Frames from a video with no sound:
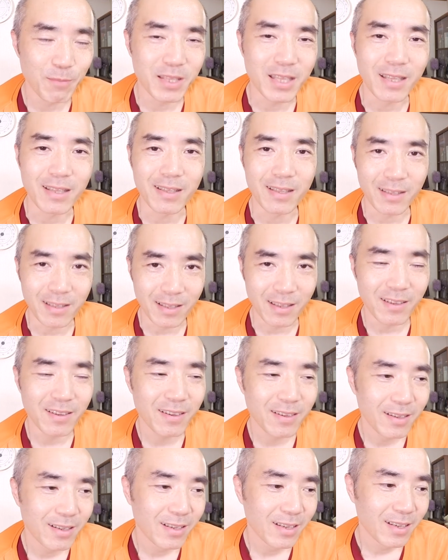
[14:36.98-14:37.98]
見ててね
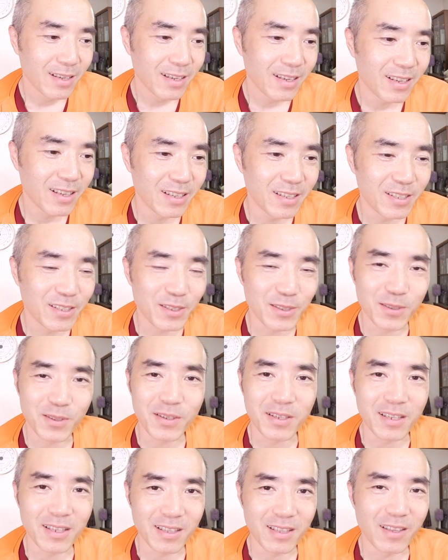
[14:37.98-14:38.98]
編集の
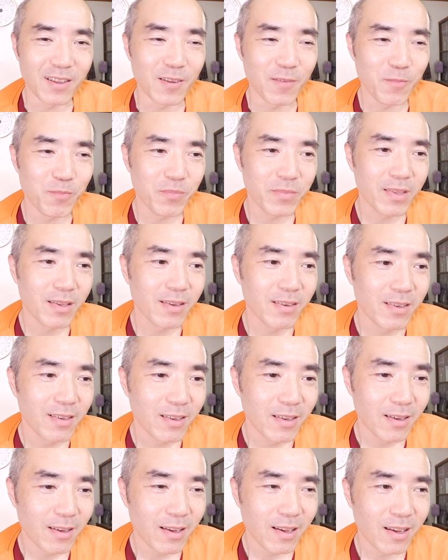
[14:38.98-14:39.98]
時にね
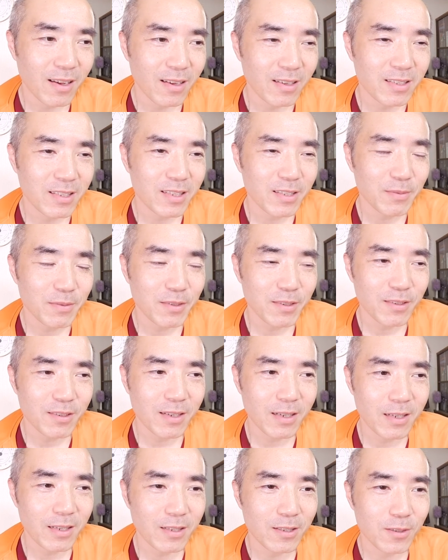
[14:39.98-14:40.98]
味見ぐ
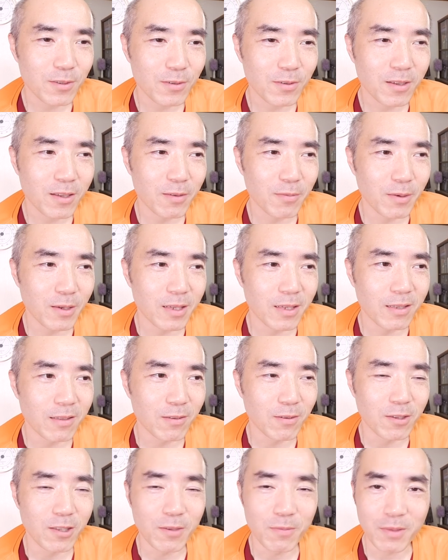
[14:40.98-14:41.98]
らいしとけばいい
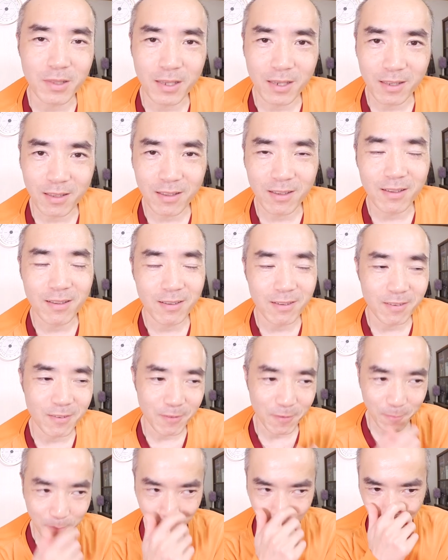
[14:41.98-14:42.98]
のにみたい
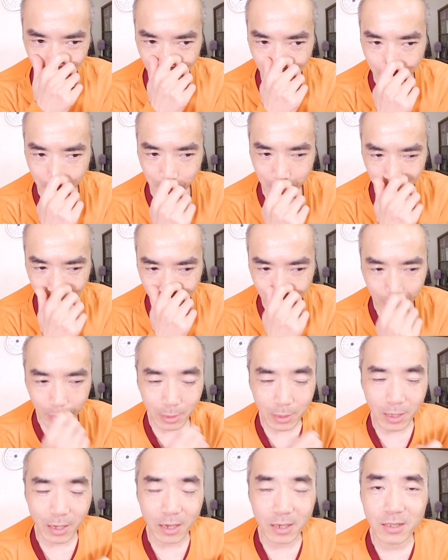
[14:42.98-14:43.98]
な、うん、
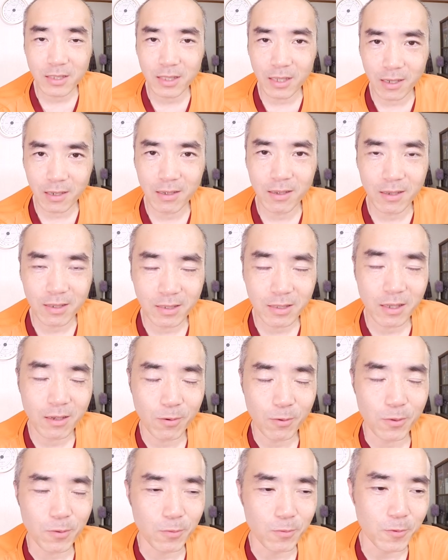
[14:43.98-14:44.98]
なんで明日明日や
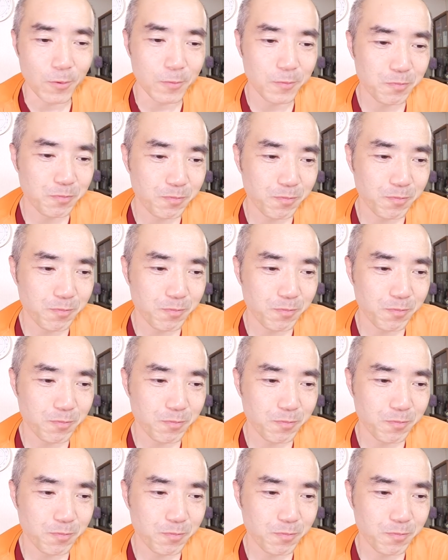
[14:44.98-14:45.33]
ろうと思